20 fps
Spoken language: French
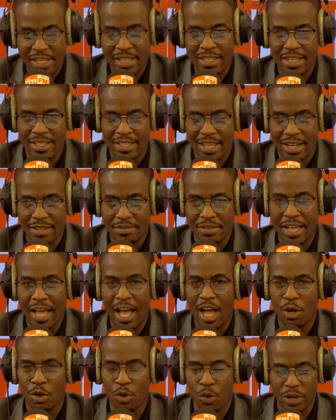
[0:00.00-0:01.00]
qui est arrivé
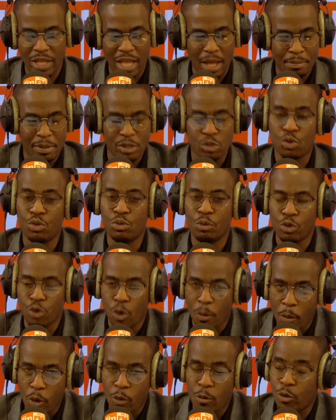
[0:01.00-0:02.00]
à Koya, parce qu'on
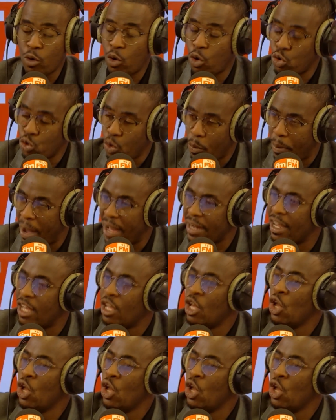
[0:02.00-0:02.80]
on, parle,